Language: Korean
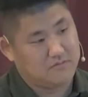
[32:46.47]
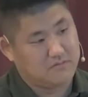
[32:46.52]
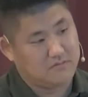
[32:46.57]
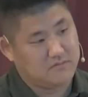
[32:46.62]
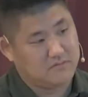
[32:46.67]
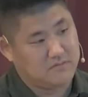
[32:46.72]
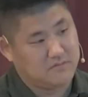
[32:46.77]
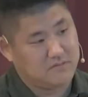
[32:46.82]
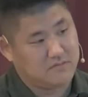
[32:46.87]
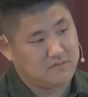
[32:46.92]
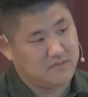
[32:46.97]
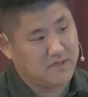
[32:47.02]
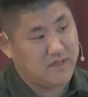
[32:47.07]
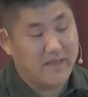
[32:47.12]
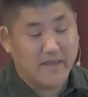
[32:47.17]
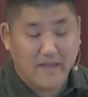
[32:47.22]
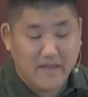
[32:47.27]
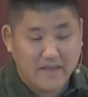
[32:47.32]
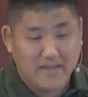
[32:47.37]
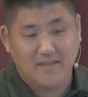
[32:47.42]
광채
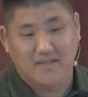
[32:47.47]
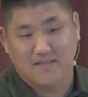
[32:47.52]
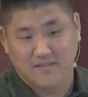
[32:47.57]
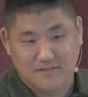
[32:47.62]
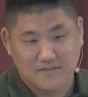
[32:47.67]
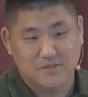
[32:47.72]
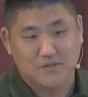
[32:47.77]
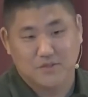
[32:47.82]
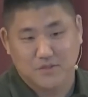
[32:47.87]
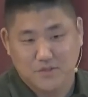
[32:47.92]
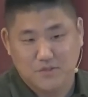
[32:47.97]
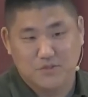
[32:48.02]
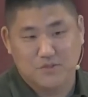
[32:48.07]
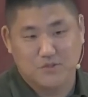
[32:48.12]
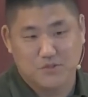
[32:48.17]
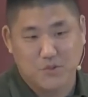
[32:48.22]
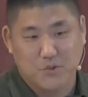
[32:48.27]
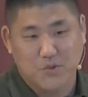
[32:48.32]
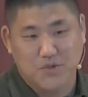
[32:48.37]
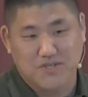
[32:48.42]
가운데
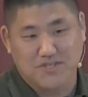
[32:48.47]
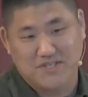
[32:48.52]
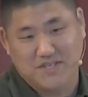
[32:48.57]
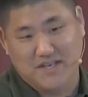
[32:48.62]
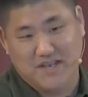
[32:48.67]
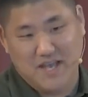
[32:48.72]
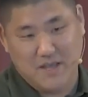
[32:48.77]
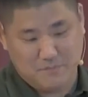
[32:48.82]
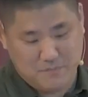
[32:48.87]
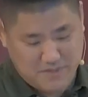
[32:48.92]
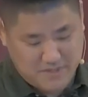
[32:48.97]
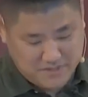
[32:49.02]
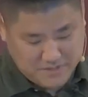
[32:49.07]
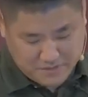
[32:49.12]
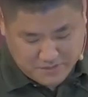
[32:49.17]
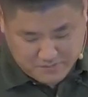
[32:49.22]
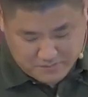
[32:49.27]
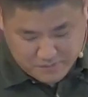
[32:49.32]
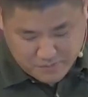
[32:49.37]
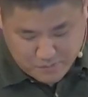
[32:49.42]
이
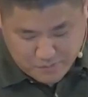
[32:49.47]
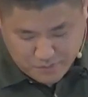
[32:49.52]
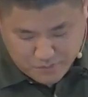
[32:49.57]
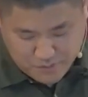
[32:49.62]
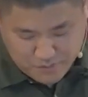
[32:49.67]
땅의 것들,